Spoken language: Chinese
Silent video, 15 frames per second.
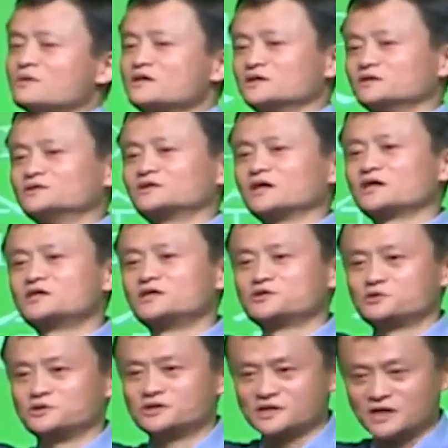他们可能当
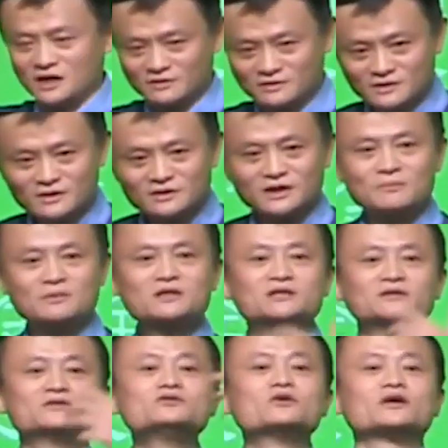科学家，他们
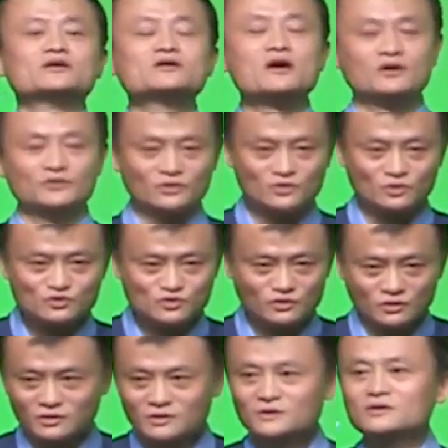可能有很好的工
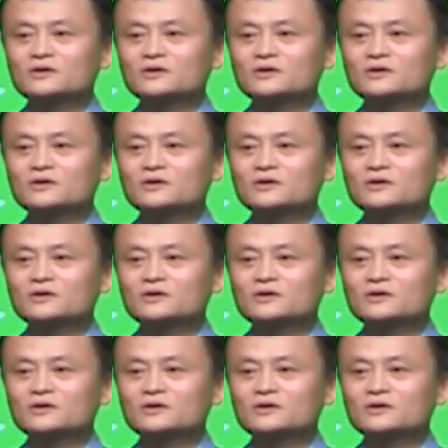作。